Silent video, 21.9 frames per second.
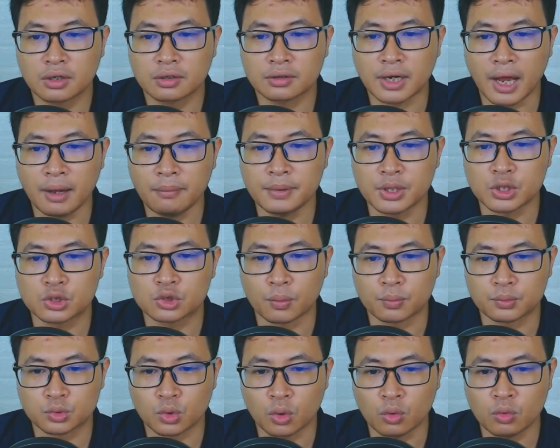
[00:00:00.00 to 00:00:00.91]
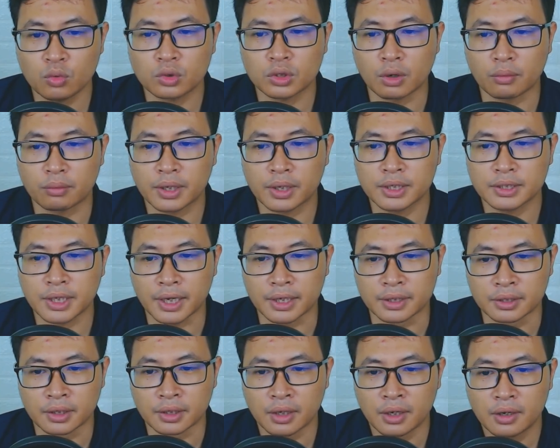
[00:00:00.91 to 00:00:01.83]
đã bị sụp xuống của Ngọc Kinh
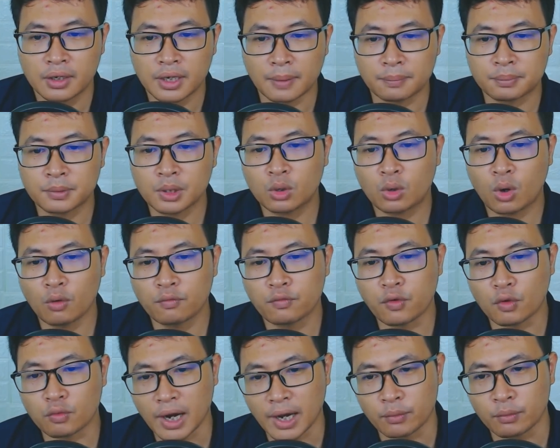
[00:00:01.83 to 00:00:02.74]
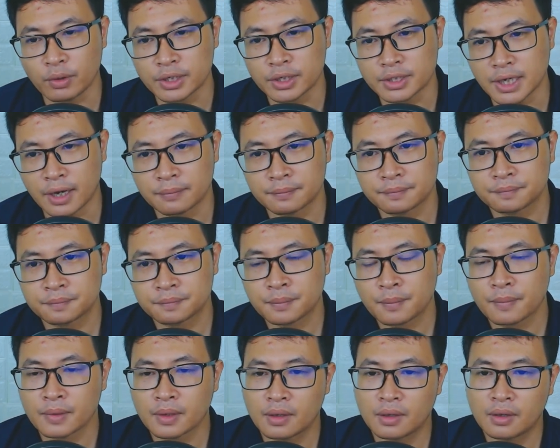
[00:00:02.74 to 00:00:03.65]
Thành Lập tức khôi phục lại nguyên trạng
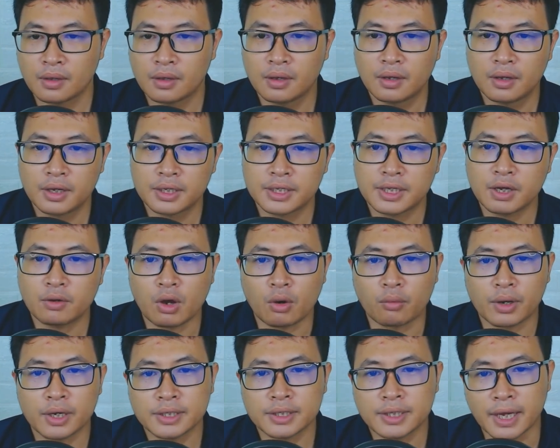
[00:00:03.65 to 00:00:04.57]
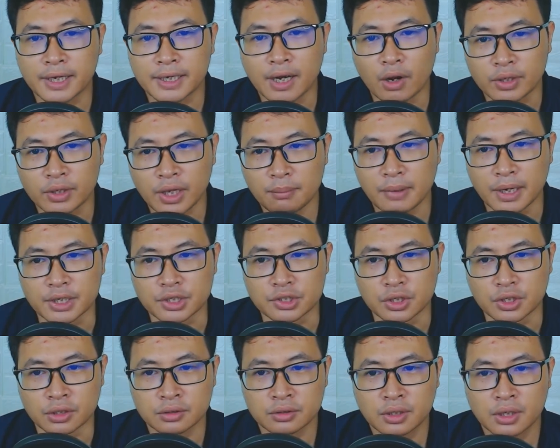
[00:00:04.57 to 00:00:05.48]
Theo Ngọc Kinh Thành gào thét bành
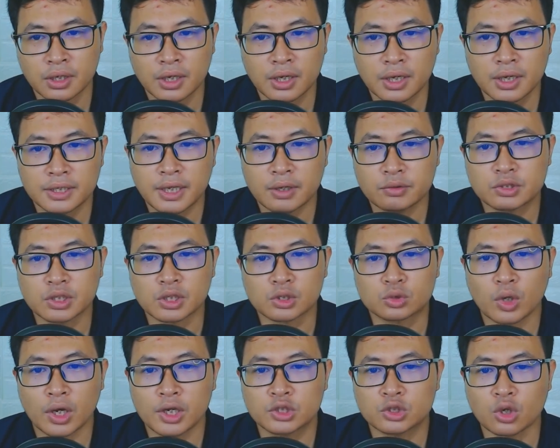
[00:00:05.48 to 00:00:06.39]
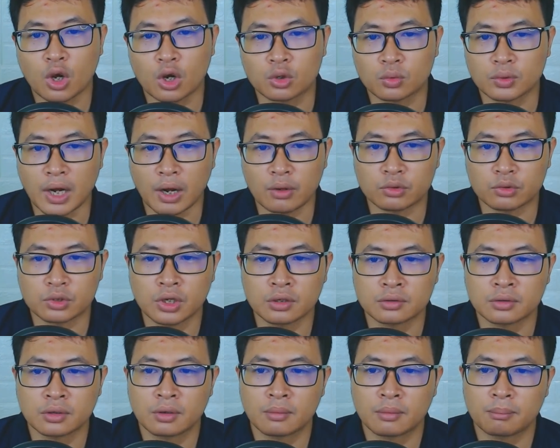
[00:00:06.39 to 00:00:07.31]
trướng theo sự xoay tròn của đạo
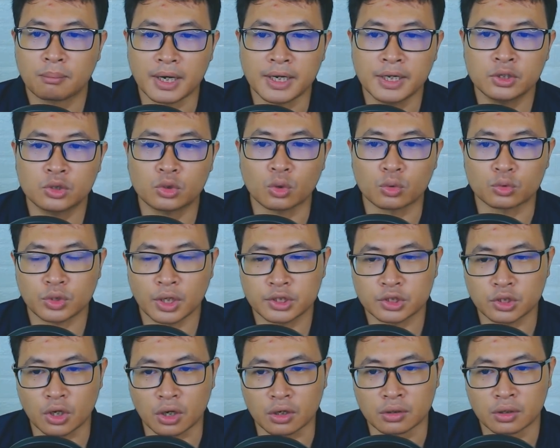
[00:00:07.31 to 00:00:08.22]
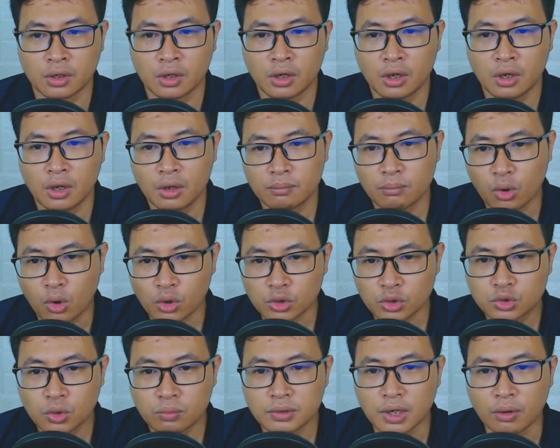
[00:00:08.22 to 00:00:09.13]
thương Mà liên tục xoay tròn Một
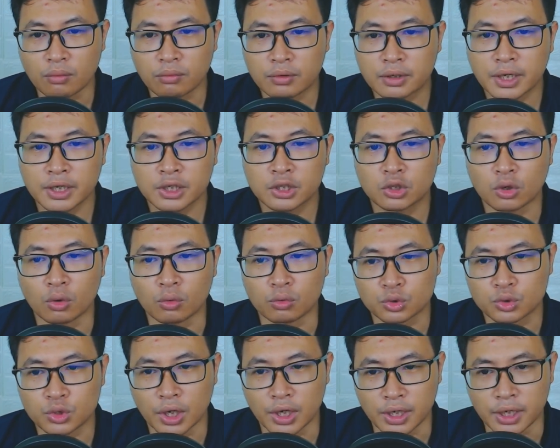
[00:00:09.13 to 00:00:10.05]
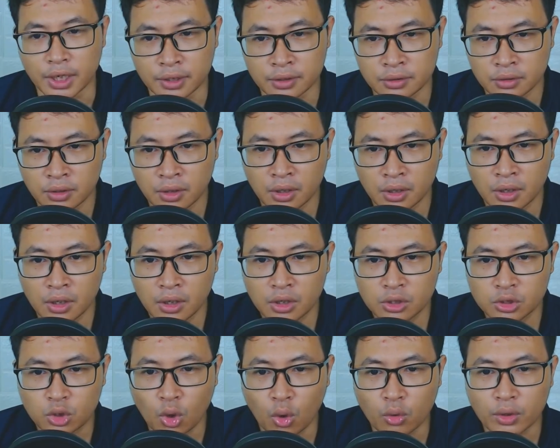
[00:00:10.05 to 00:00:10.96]
cỗ rung động kinh khủng truyền đến
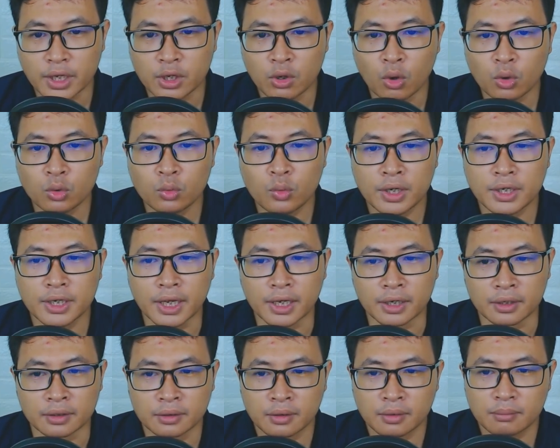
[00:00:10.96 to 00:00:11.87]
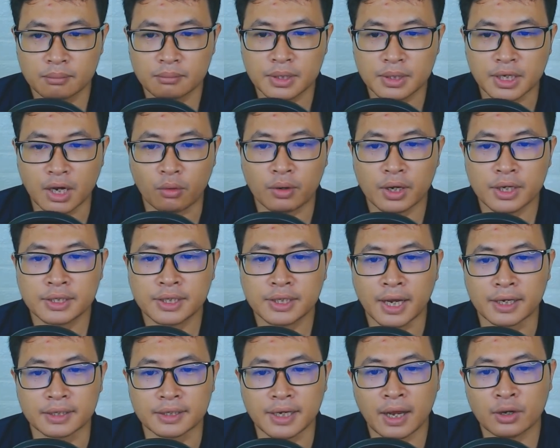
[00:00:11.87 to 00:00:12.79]
Tổ đình hôn nguyên đình Bị Ngọc Kinh
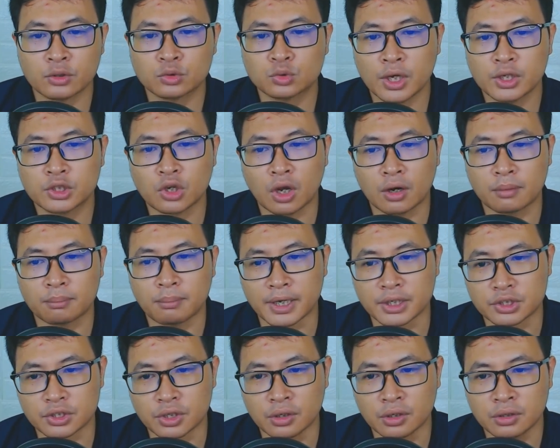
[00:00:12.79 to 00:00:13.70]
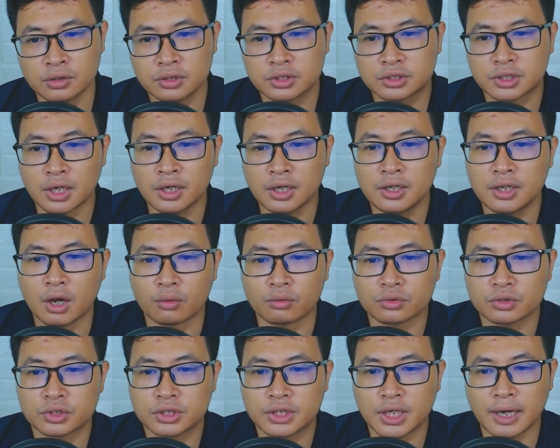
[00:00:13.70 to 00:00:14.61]
Thành đang xoay tròn bành trướng Chấn
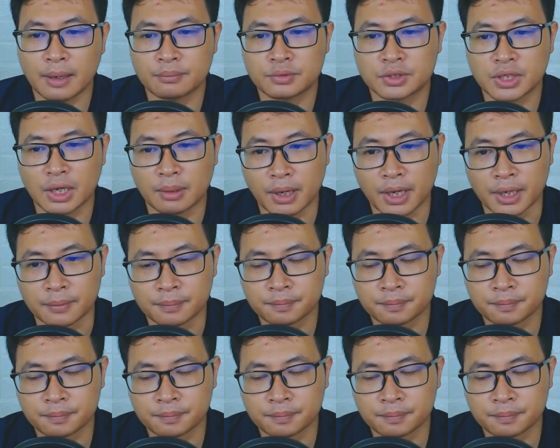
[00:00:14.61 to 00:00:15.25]
động trên năm xe bảy